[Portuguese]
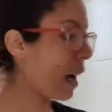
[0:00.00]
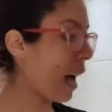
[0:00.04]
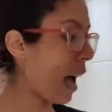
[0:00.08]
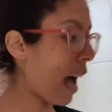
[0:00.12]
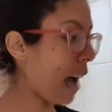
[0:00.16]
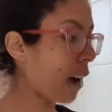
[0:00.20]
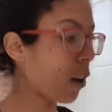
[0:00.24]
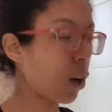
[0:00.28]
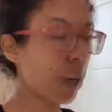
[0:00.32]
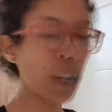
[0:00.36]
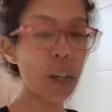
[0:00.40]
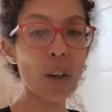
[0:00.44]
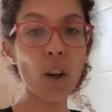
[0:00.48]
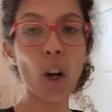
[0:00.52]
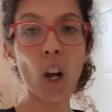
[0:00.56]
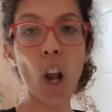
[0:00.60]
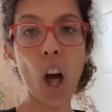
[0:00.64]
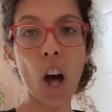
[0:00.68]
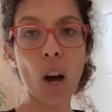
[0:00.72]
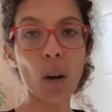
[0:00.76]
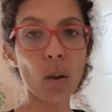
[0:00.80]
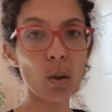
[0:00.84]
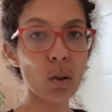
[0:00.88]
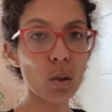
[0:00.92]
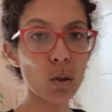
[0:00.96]
Agora eu
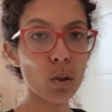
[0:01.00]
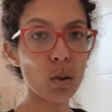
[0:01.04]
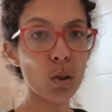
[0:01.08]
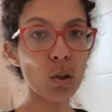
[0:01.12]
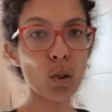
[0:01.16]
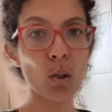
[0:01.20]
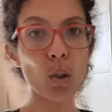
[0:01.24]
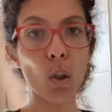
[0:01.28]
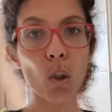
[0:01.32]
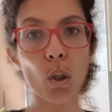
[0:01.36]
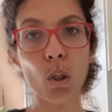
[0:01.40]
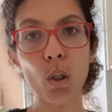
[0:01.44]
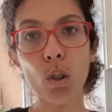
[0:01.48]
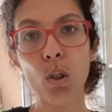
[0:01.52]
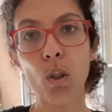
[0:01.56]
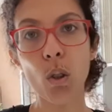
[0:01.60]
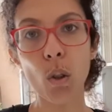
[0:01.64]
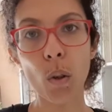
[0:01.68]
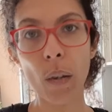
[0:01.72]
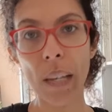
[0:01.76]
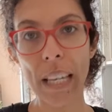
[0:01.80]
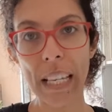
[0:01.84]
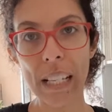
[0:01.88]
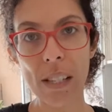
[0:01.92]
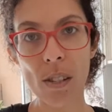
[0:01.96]
coloco
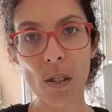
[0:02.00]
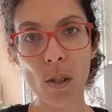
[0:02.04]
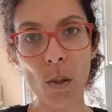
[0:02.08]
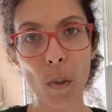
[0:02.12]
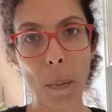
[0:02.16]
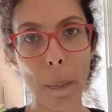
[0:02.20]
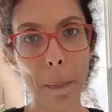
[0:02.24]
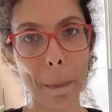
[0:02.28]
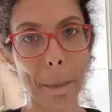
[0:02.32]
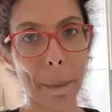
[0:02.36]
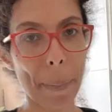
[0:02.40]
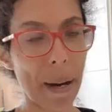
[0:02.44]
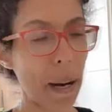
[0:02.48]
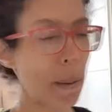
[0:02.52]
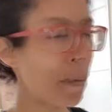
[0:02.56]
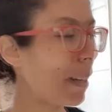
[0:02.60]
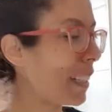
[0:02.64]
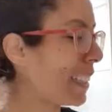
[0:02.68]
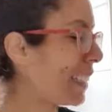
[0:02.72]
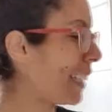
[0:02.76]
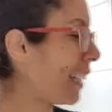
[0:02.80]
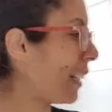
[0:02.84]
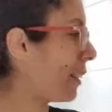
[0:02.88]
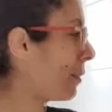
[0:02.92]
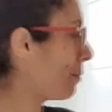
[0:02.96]
tudo isso para
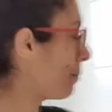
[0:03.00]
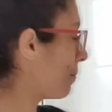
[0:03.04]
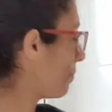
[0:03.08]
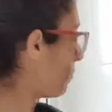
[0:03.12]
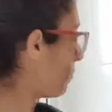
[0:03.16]
bater.